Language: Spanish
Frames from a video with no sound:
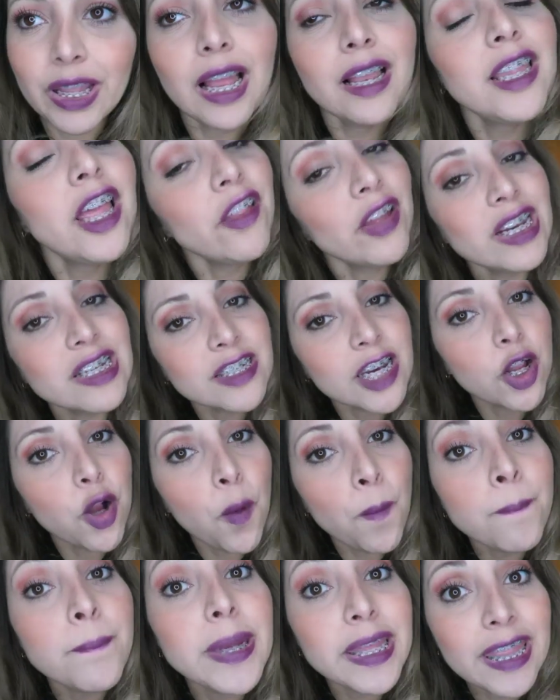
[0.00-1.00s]
El día de hoy les
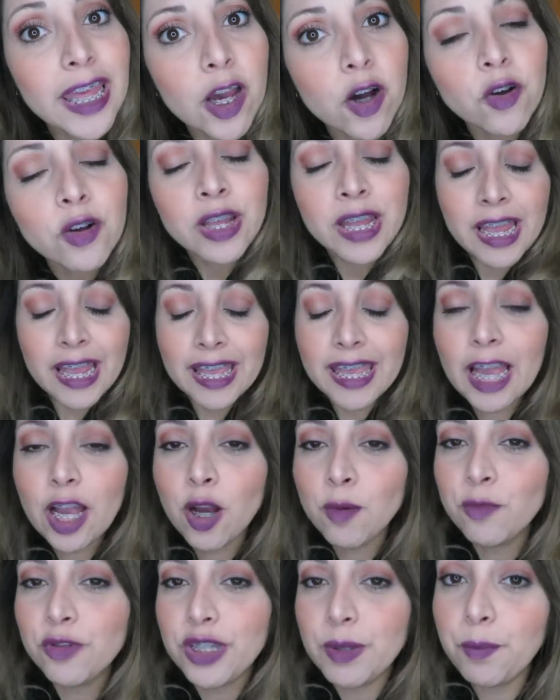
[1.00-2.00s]
un video que
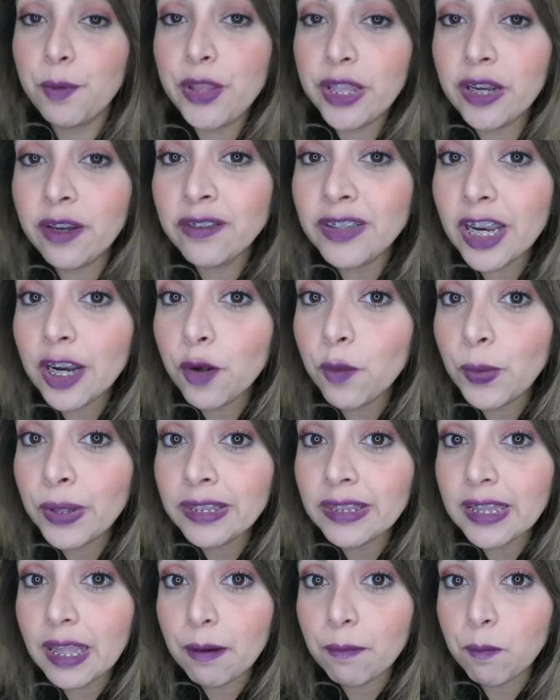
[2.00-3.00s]
como se pudieron dar
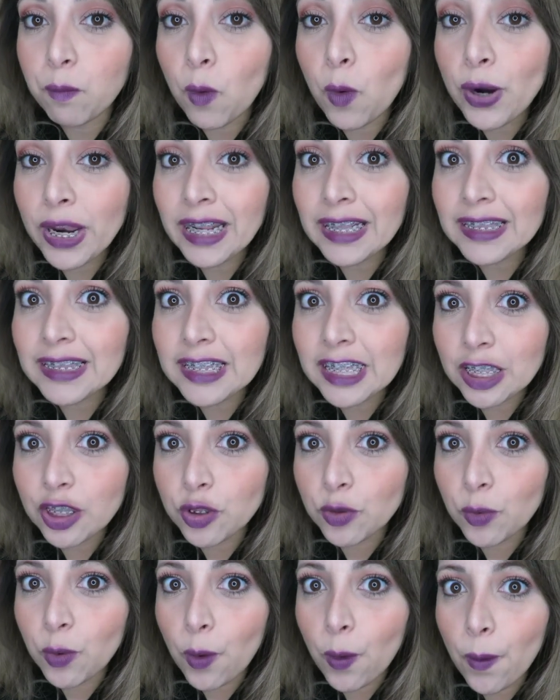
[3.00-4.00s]
cuenta por el
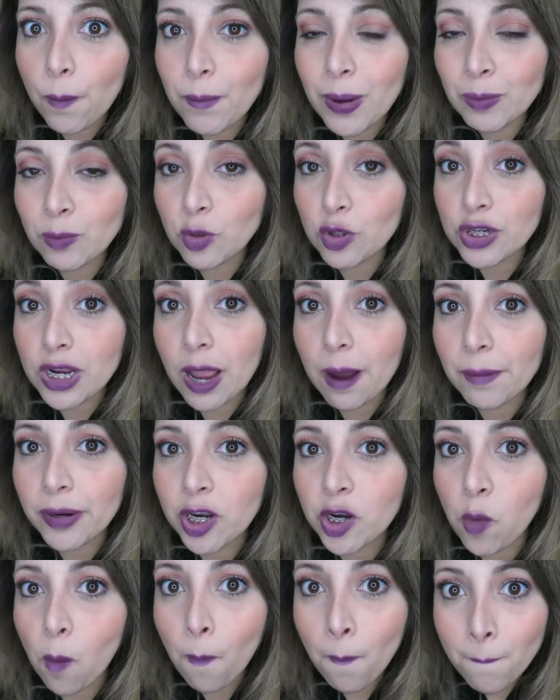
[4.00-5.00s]
título vamos a
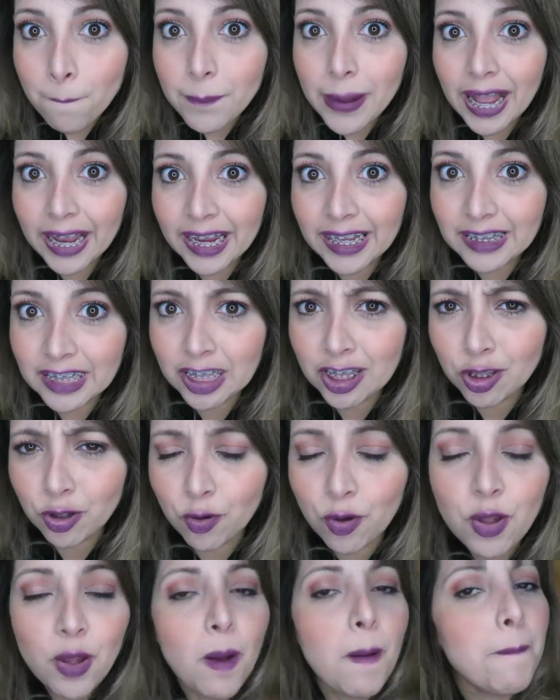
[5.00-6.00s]
abrir un
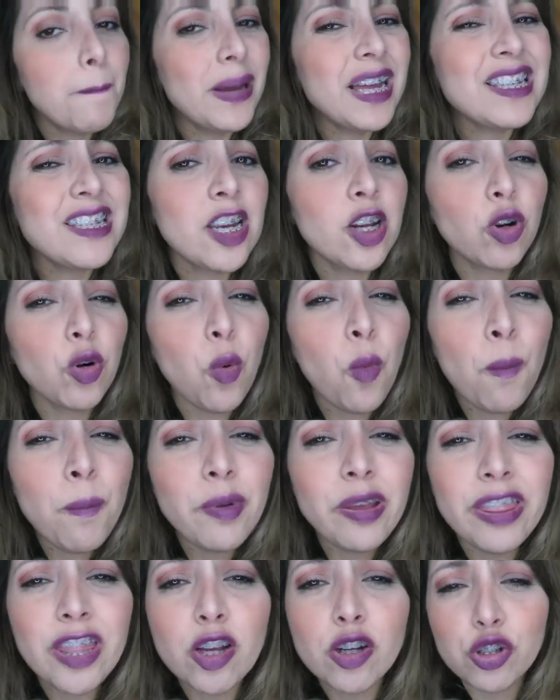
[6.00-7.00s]
paquetito. Va a ser un
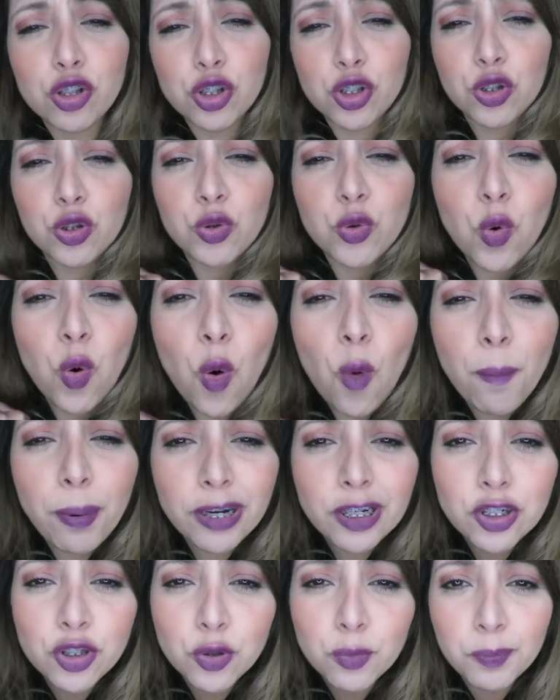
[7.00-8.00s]
video
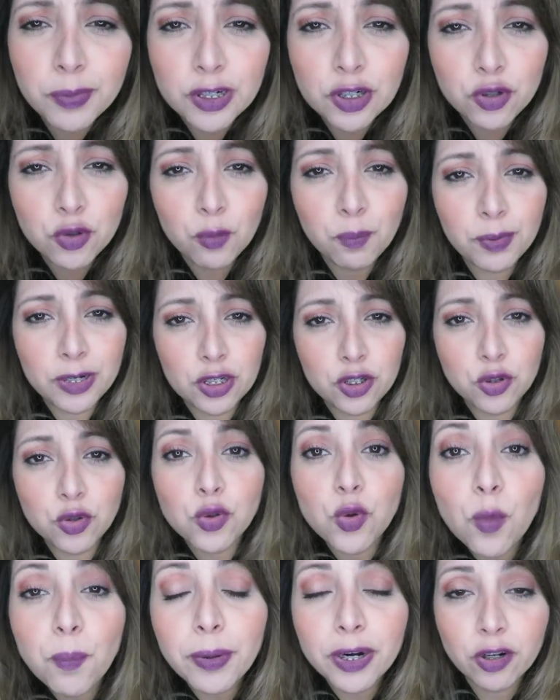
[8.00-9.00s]
súper, súper, súper,
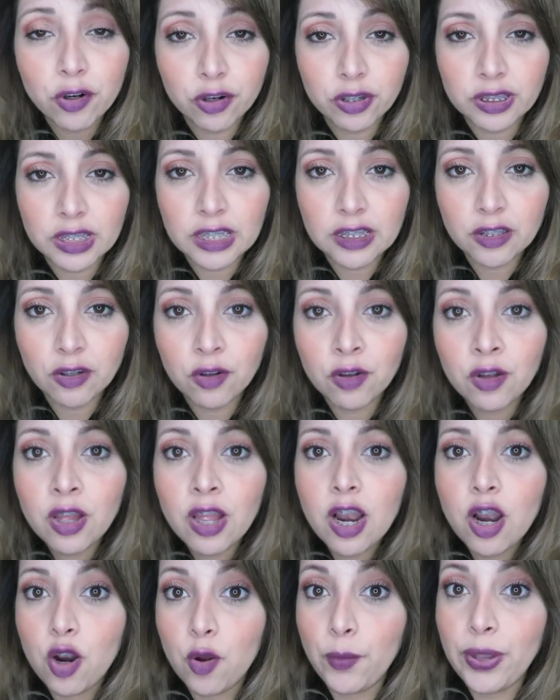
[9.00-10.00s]
súper cortito.
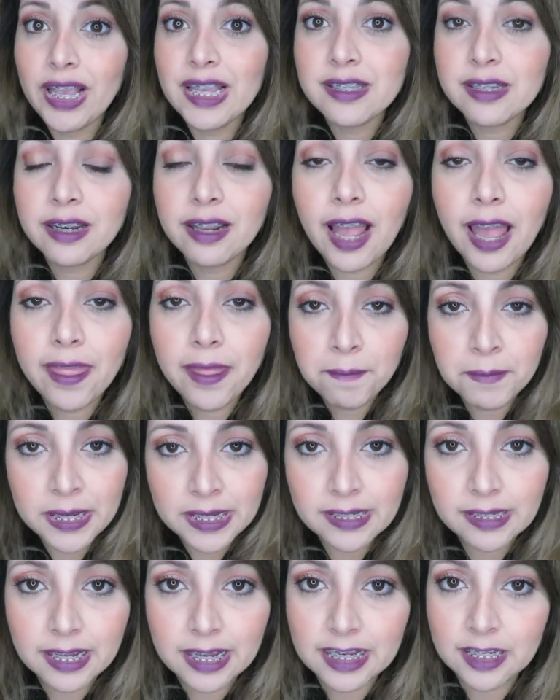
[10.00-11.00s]
Lo voy a hacer cada
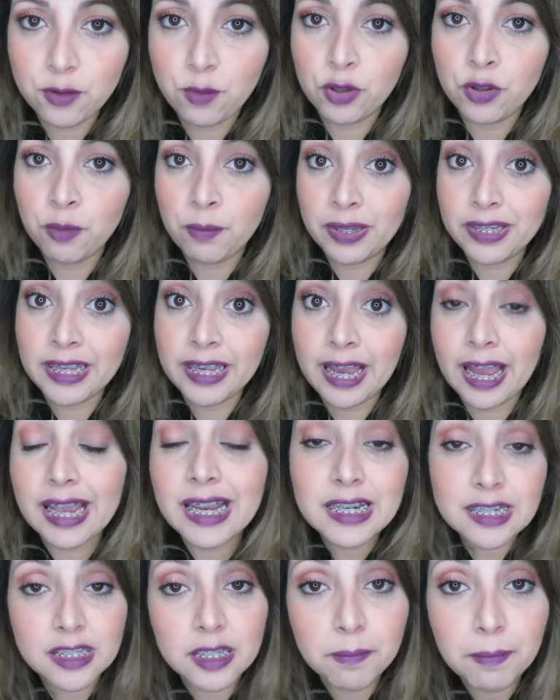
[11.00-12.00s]
mes que es cuando me llega
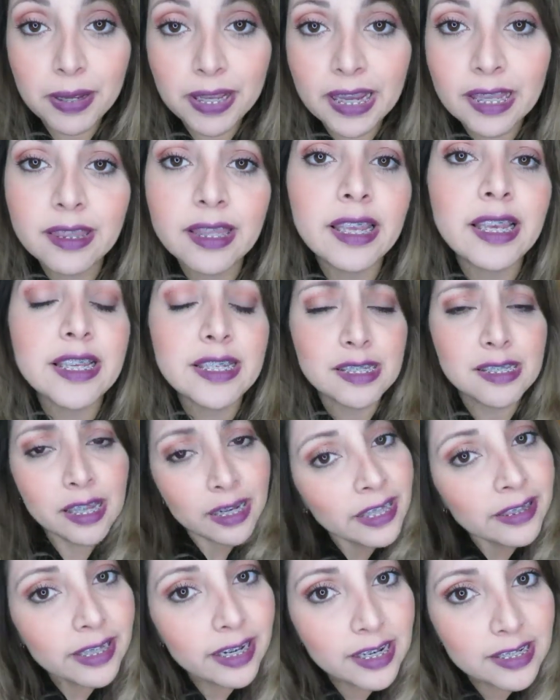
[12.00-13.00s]
este paquete. Y si
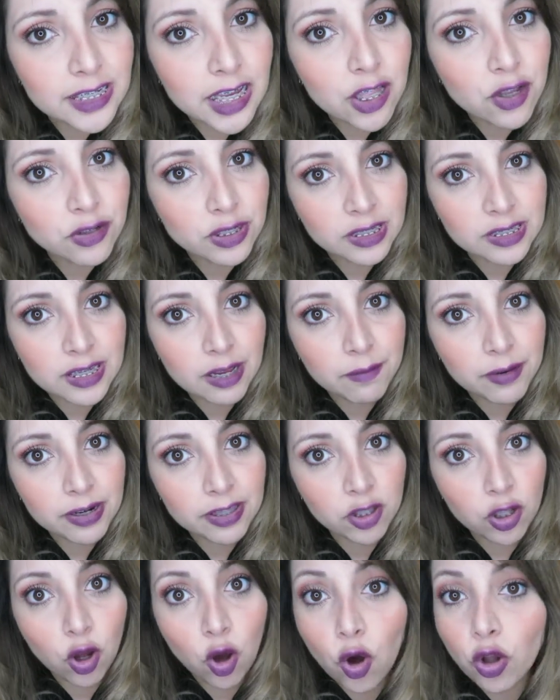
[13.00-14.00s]
están interesados en
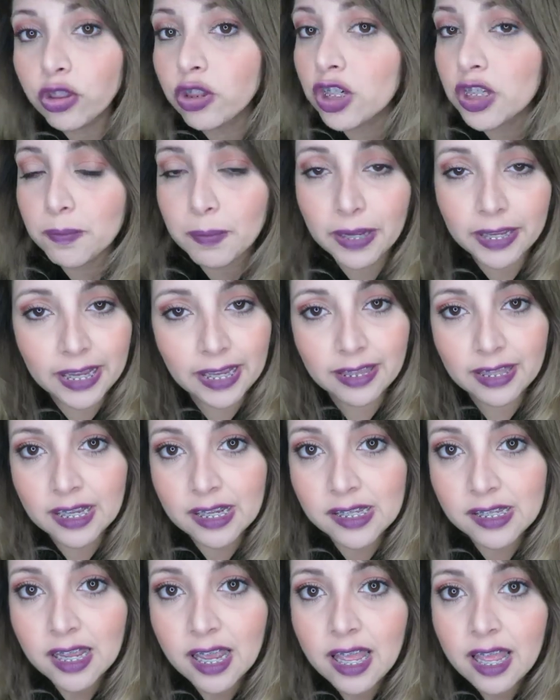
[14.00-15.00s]
saber de otros
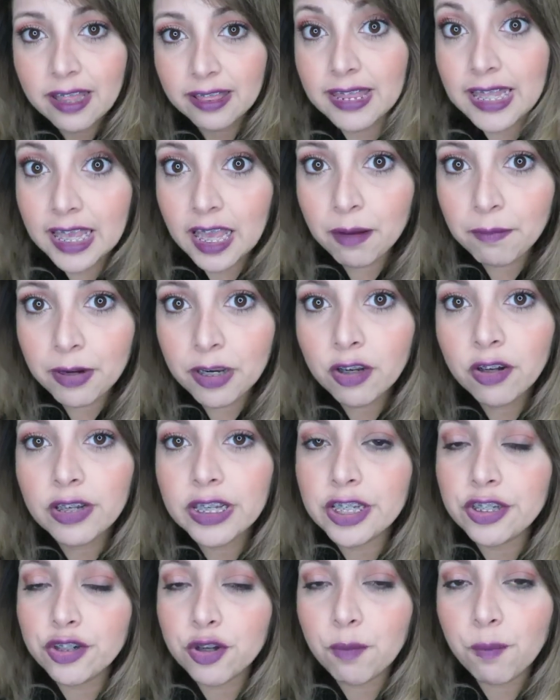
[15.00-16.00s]
paquetes, dígamelo
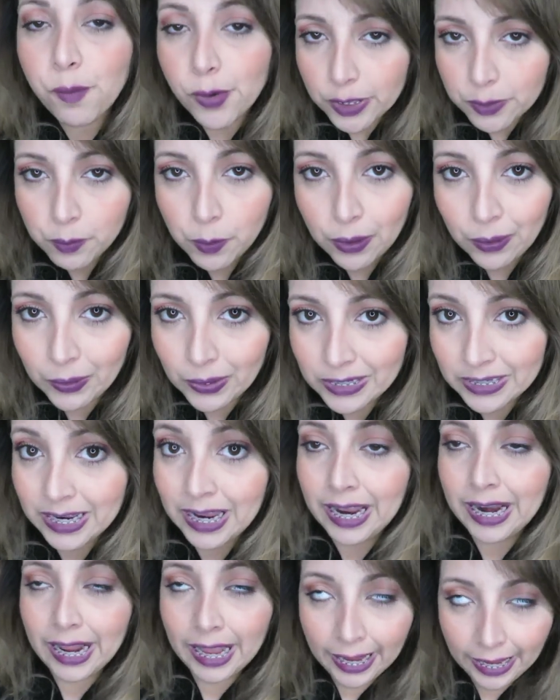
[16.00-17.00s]
y yo pues puedo
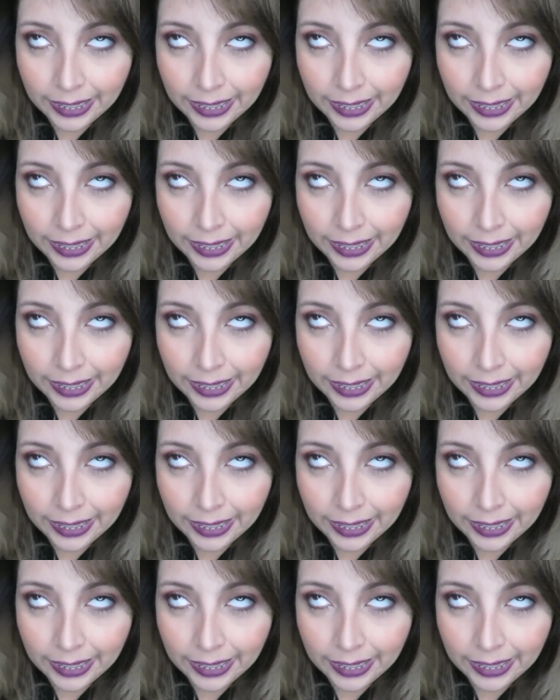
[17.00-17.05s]
hacer